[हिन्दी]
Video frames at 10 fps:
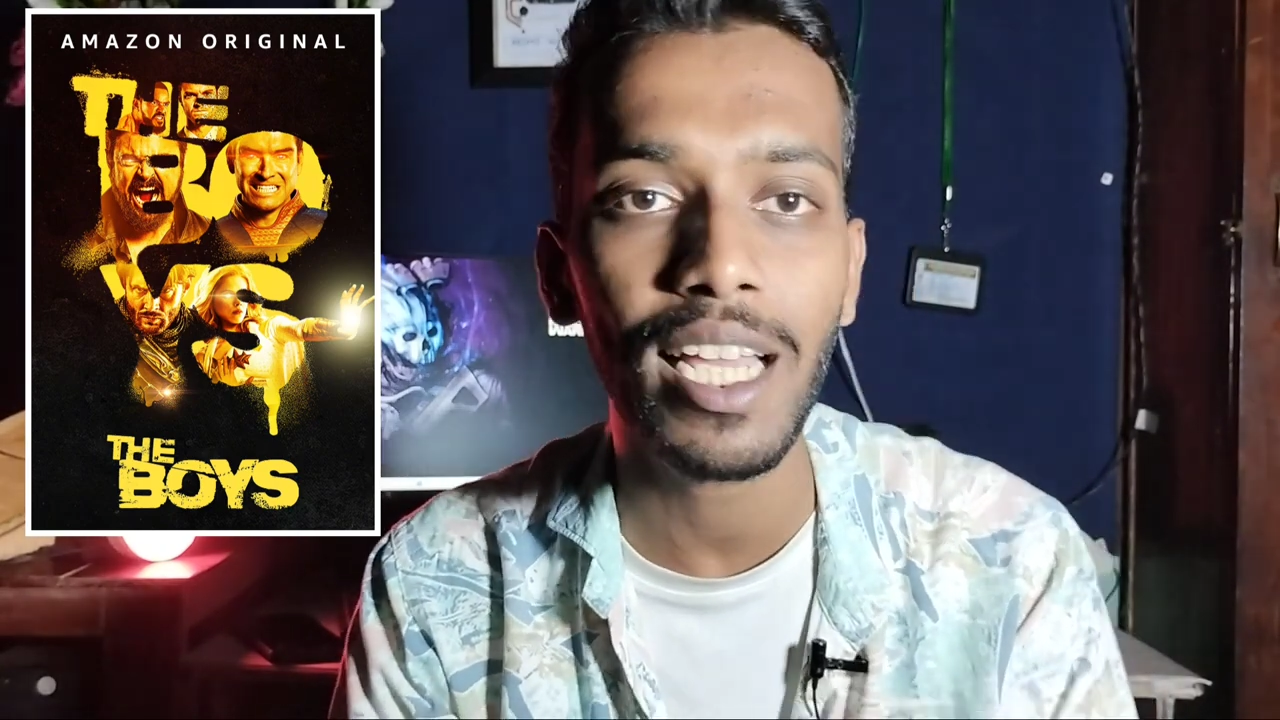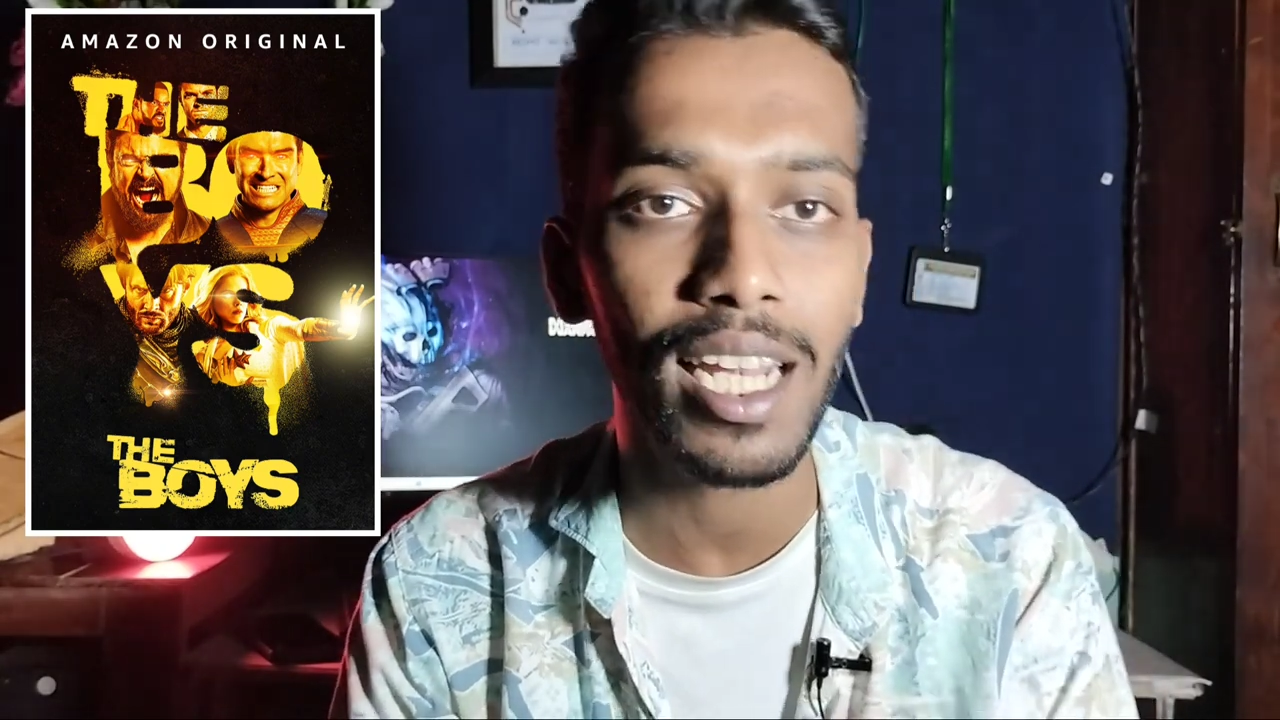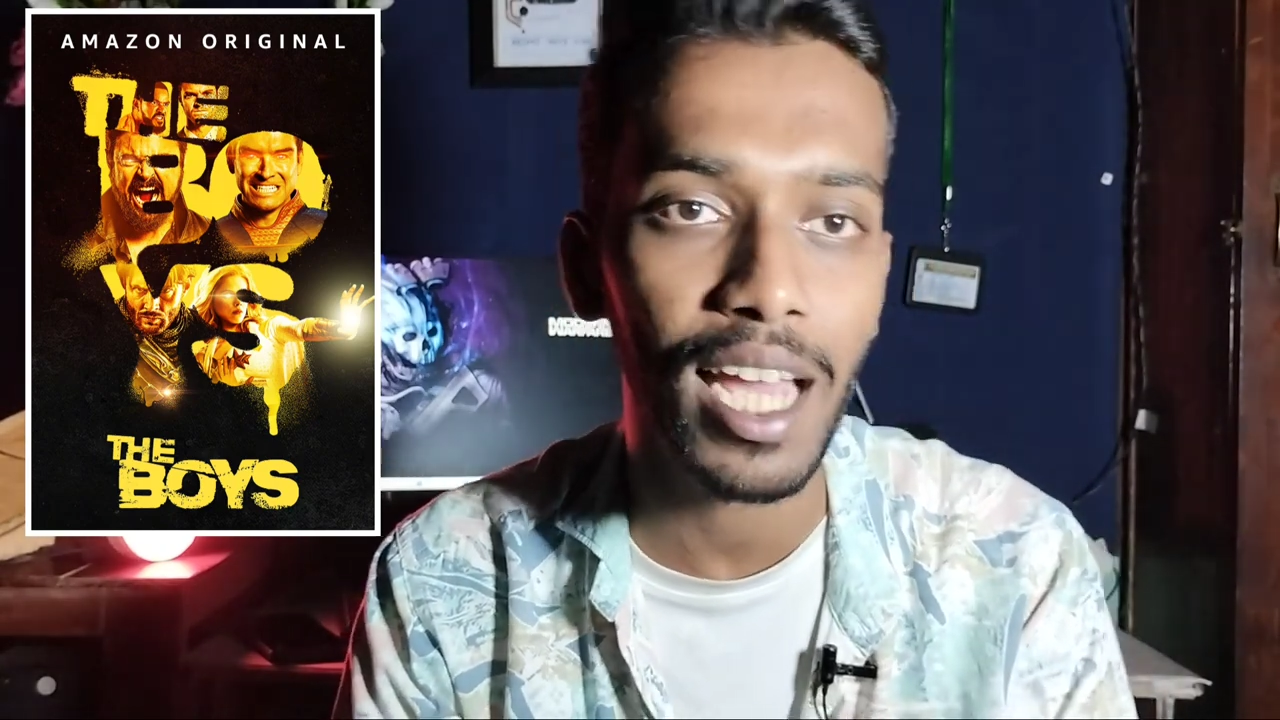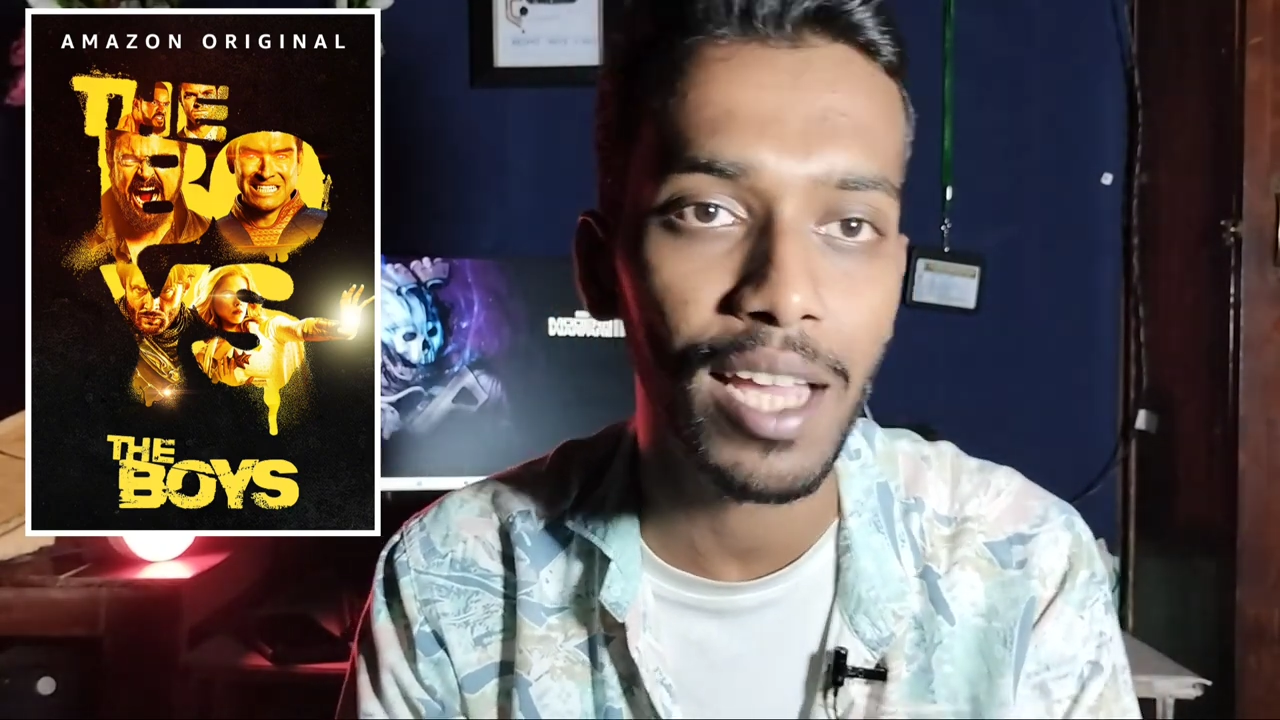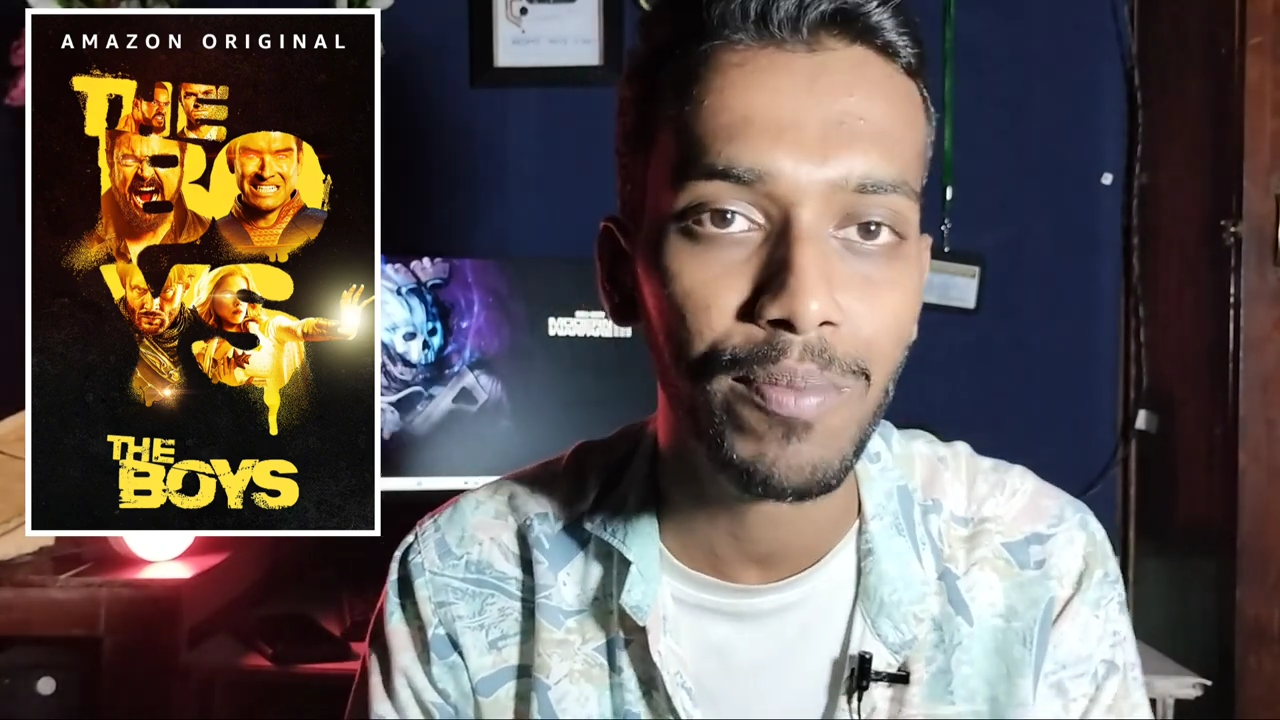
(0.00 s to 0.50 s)

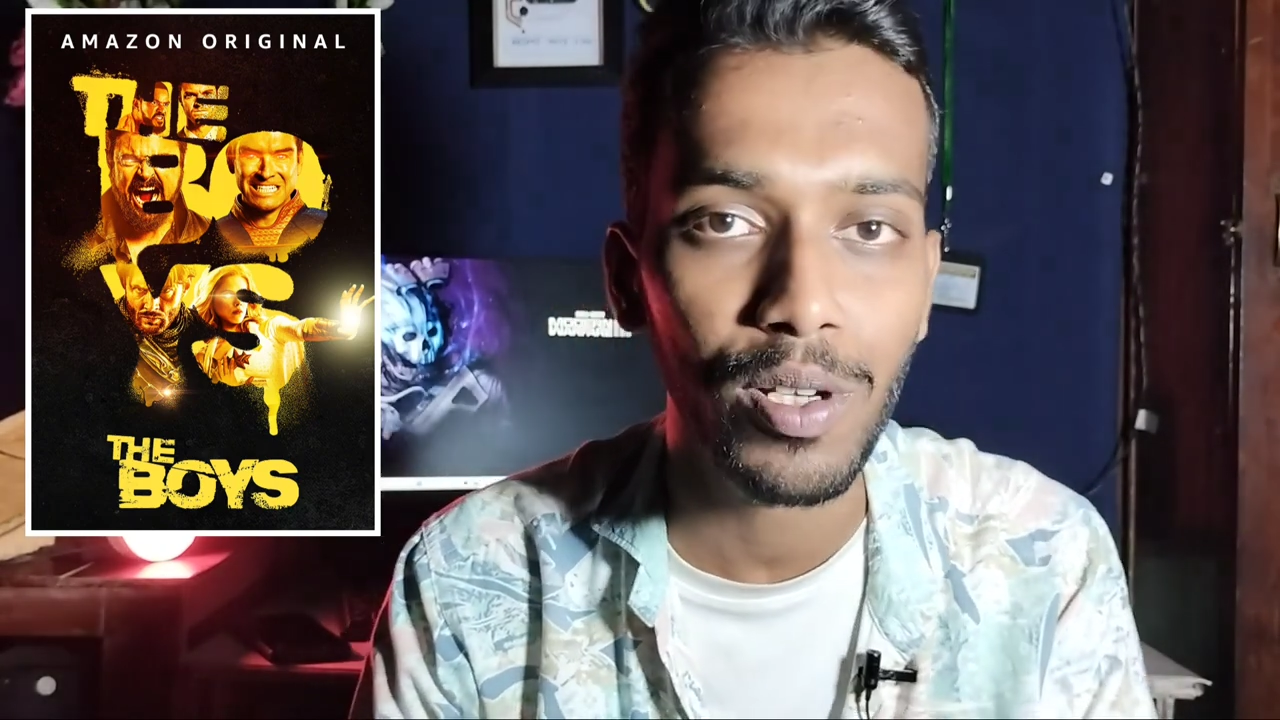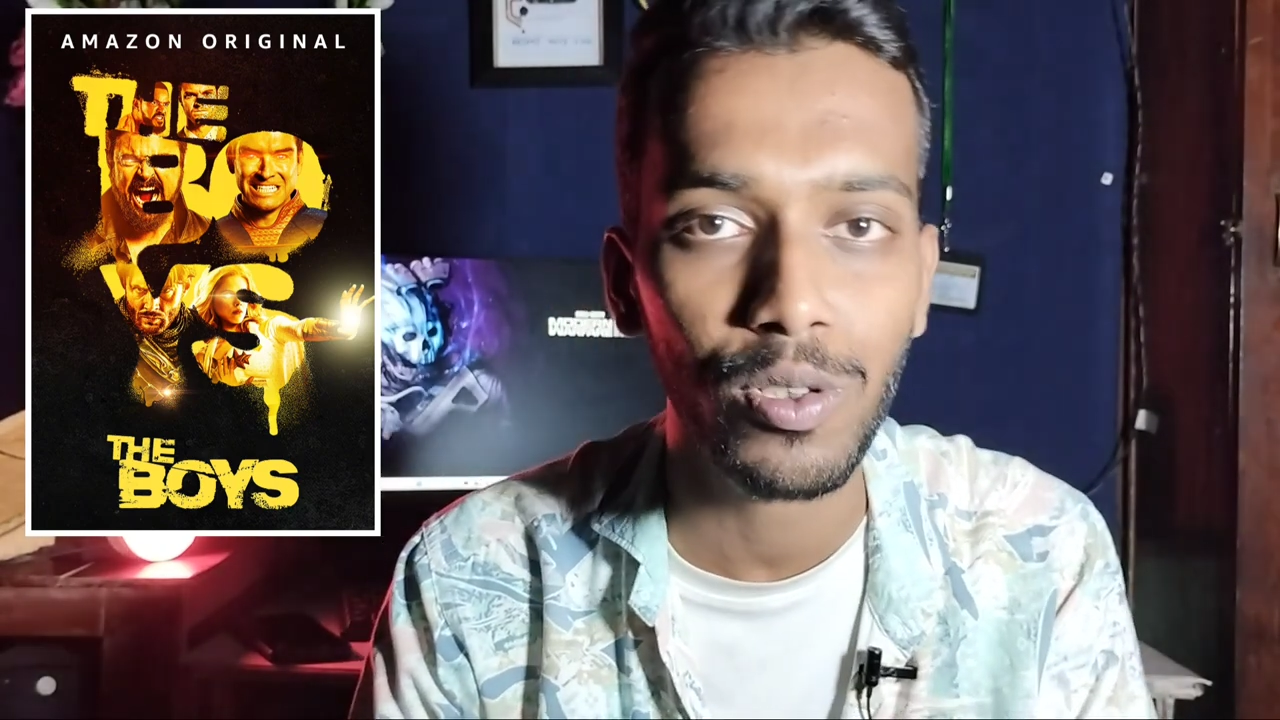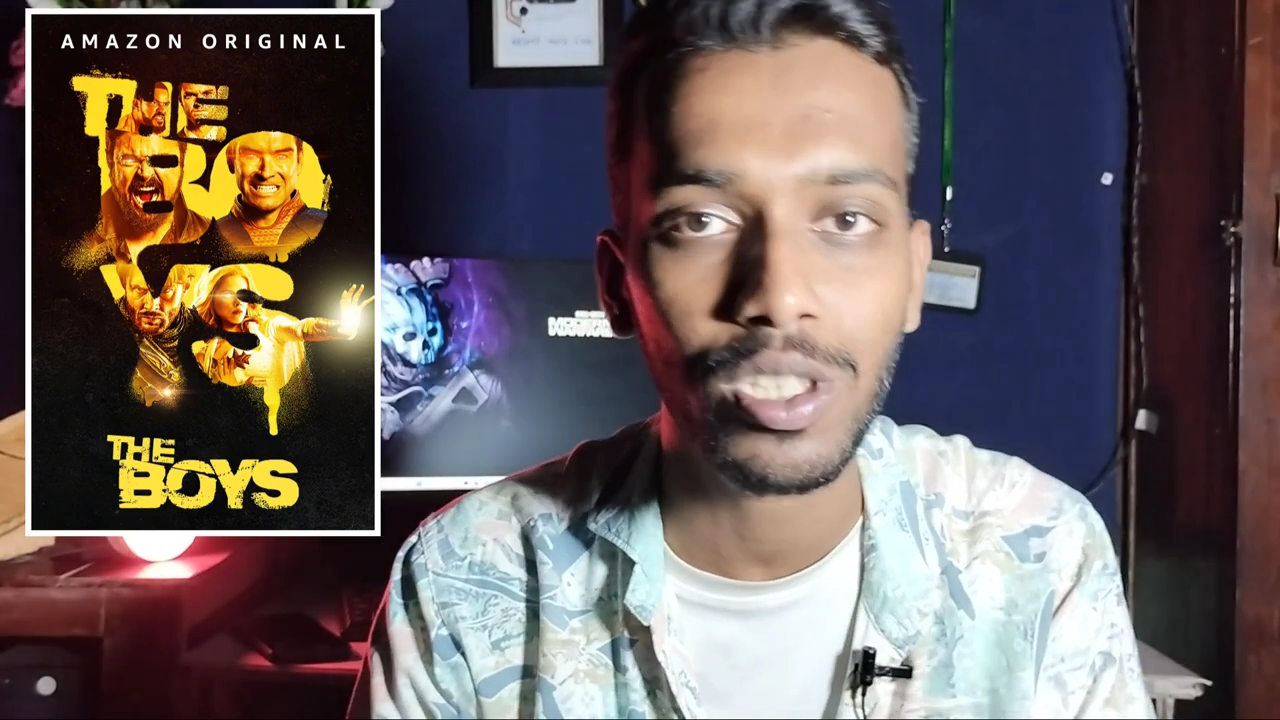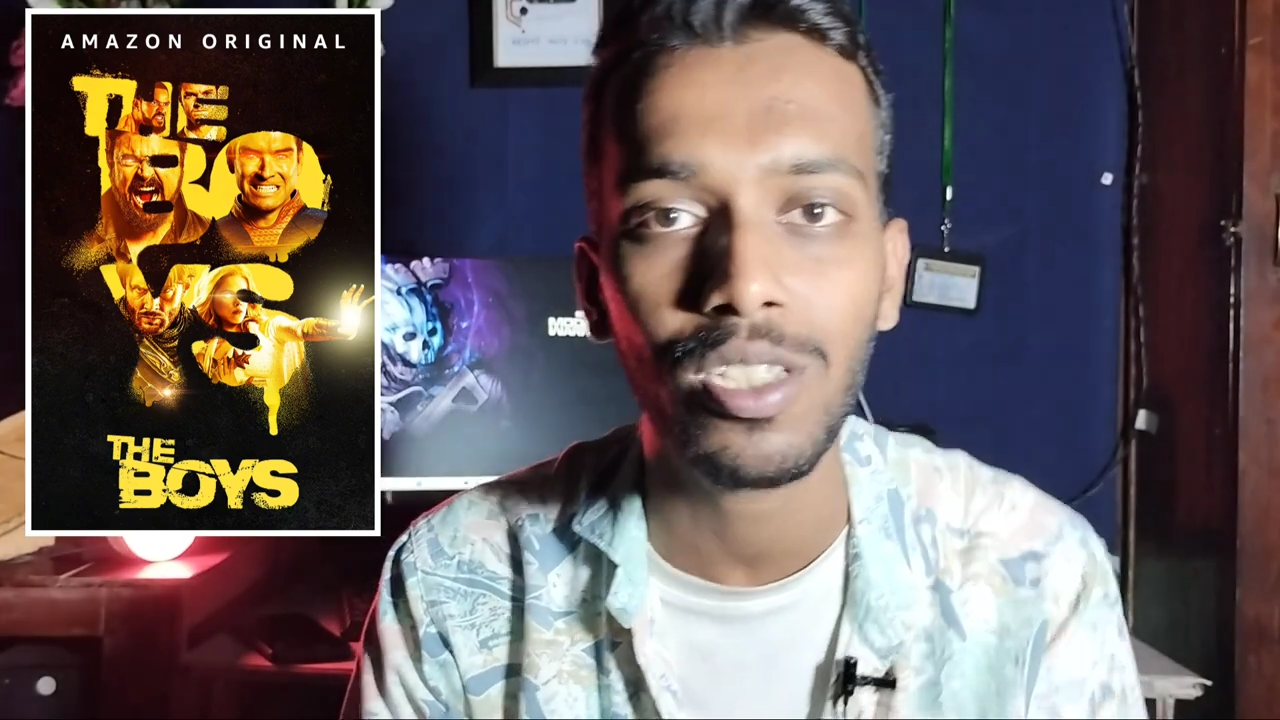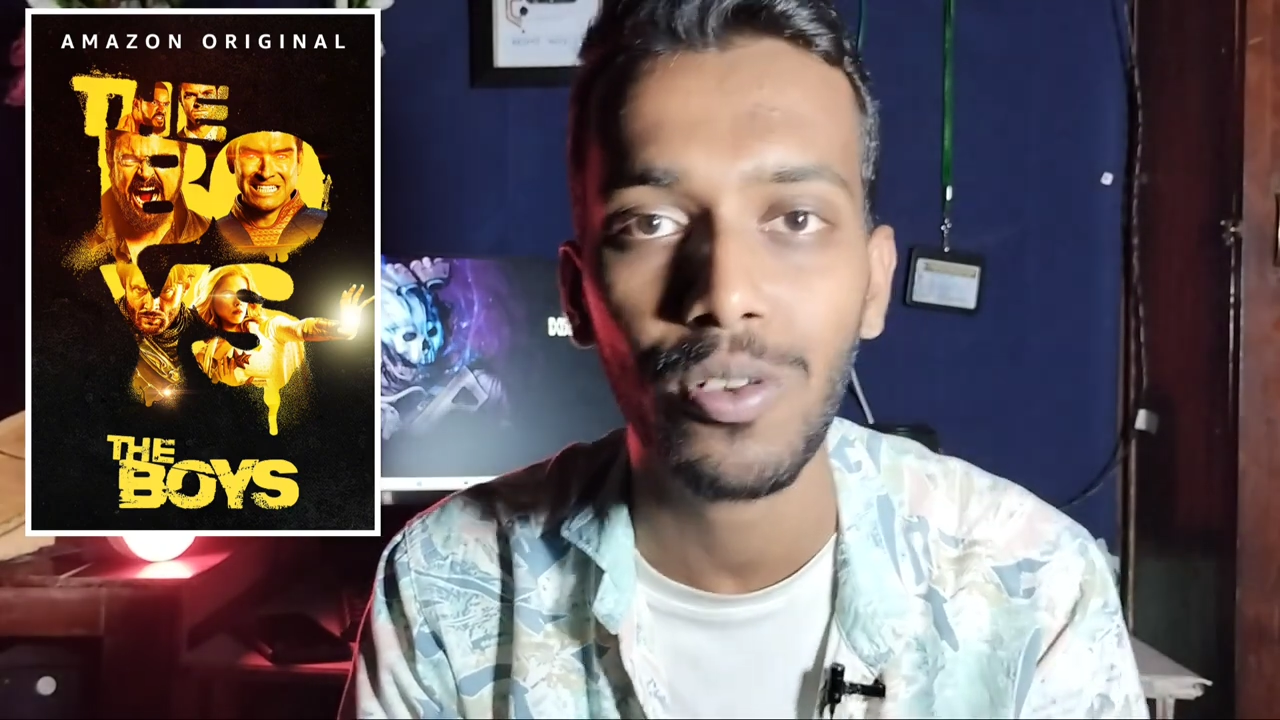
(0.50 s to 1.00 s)
रियल लाइफ में
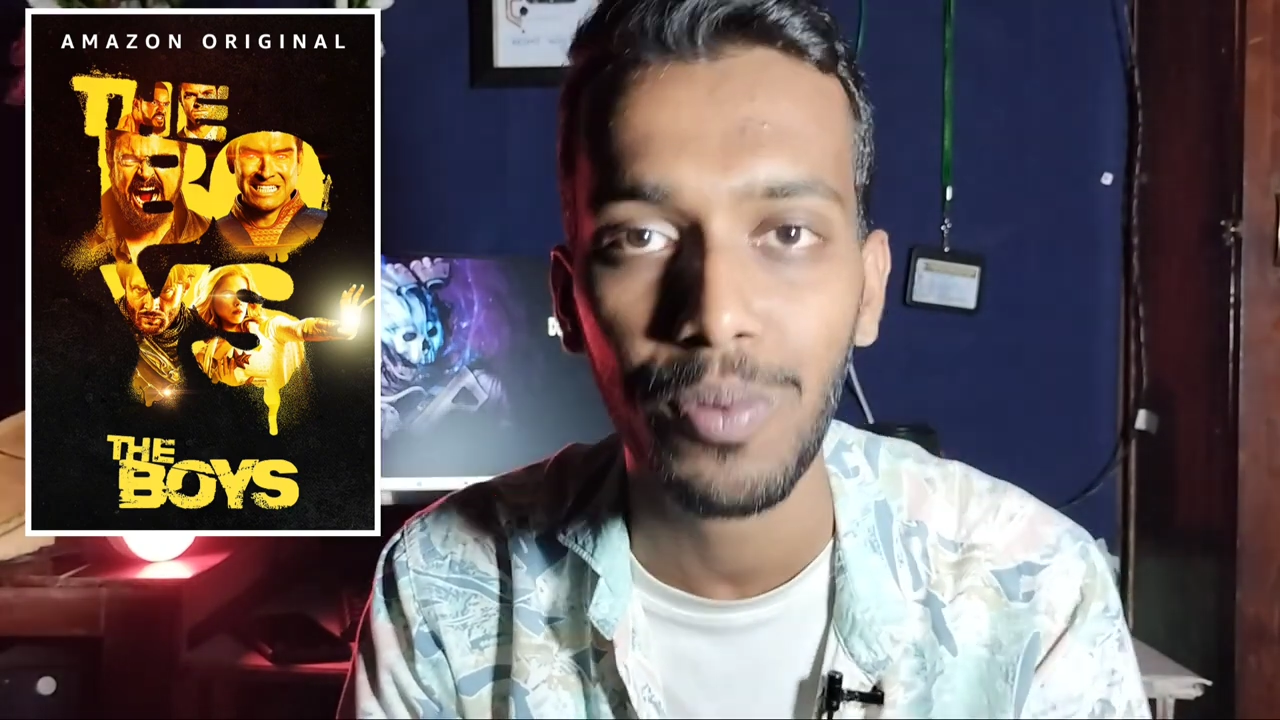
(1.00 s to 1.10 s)
होती